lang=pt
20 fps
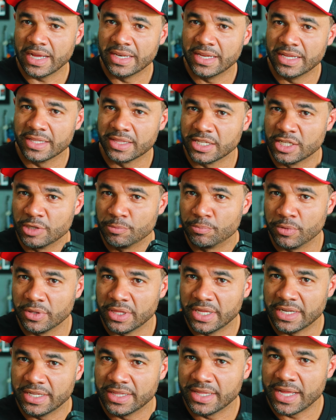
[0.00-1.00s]
caneta de
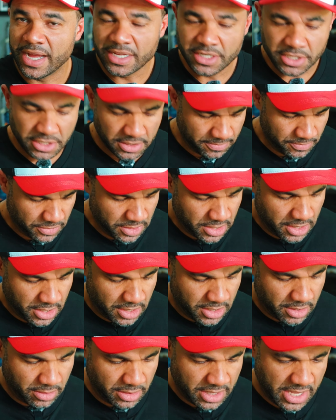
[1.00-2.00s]
polaridade,
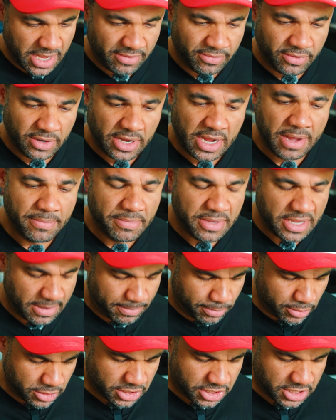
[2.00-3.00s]
eu levo a minha
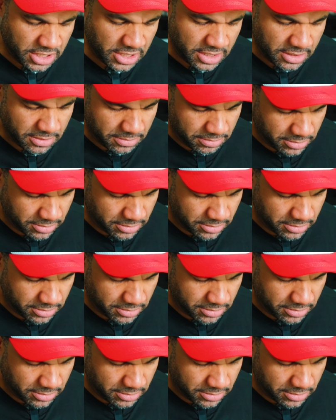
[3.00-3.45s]
apostila,